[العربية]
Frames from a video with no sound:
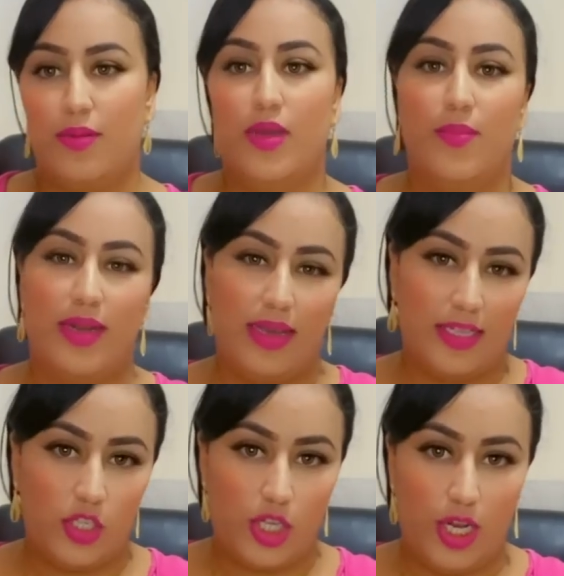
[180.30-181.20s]
المهم انا غادي
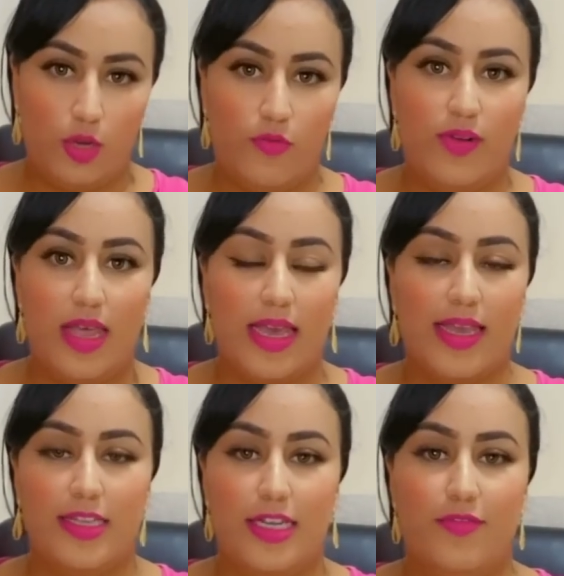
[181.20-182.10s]
نشرح لكم في الاخير
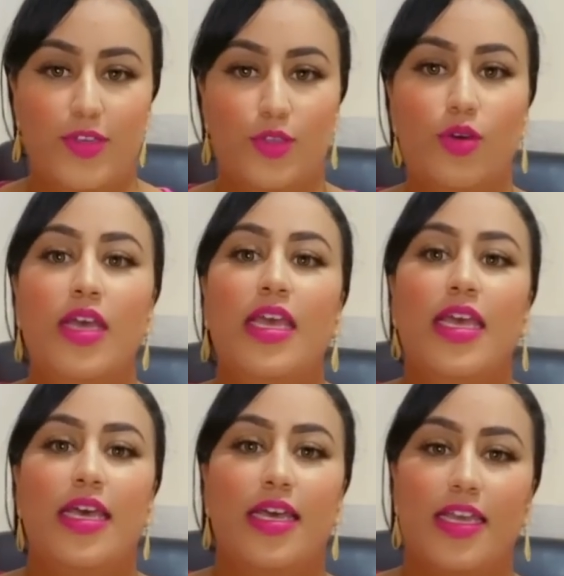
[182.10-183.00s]
ديال الفيديو
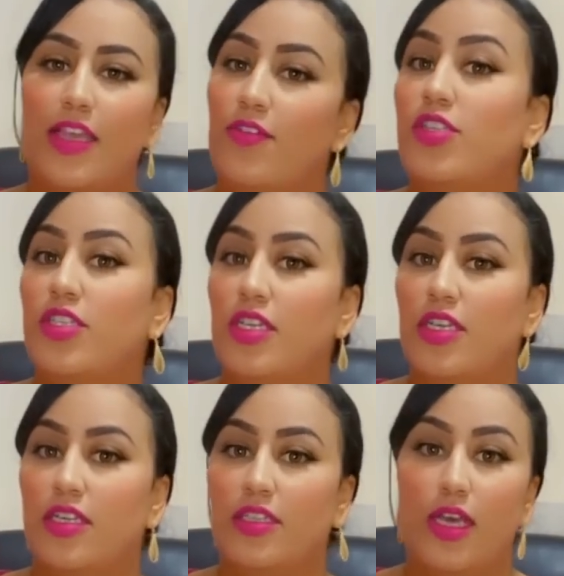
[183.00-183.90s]
آه، كيفاش
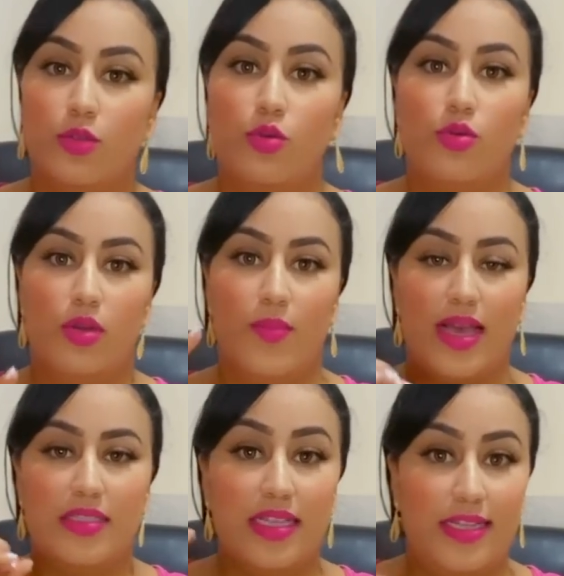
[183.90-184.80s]
تاخذوا
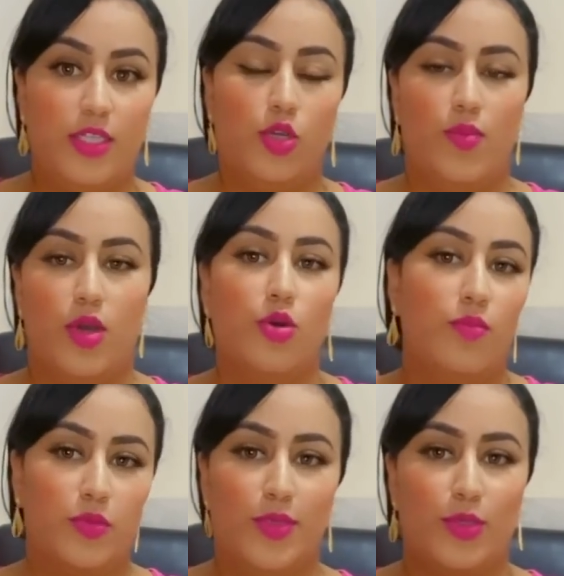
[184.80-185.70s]
المقاسات اللي يجيو معكم
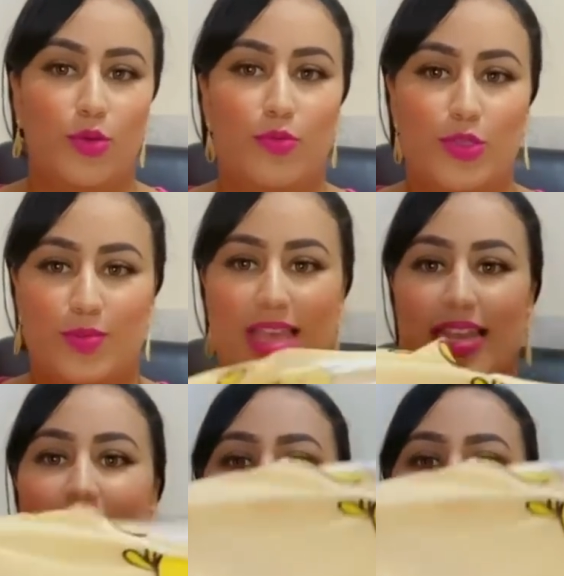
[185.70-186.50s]
باش ما تقلبوش بحالي